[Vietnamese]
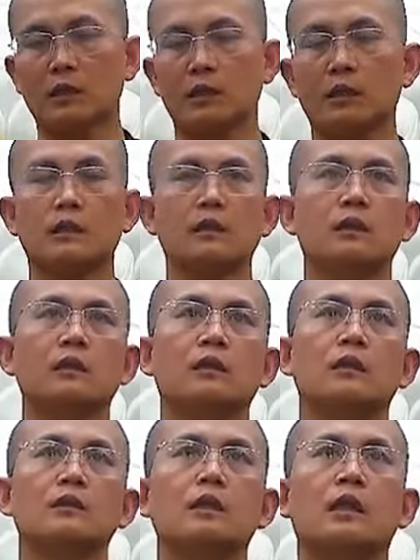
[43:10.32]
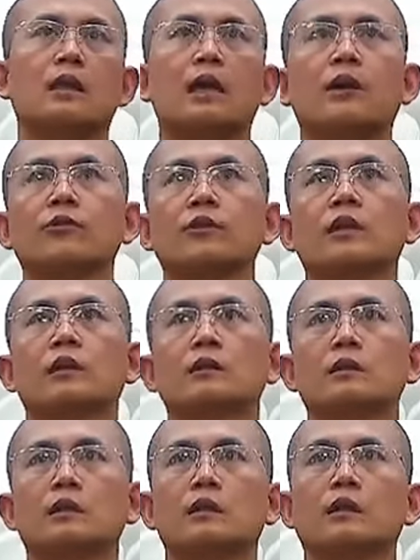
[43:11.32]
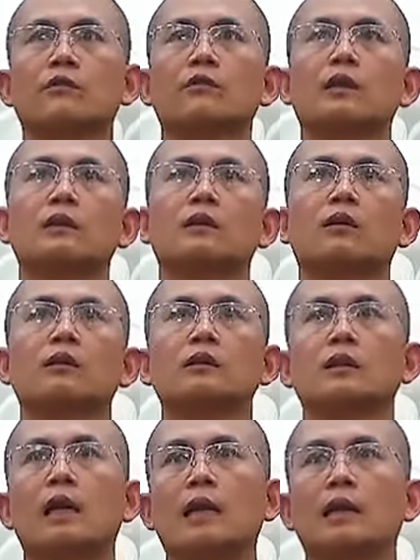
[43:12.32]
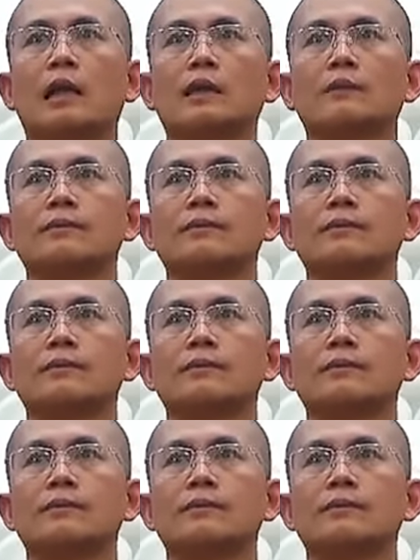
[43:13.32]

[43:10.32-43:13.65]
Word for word: cái cái sắc cao thượng nên là vẫn có sự an này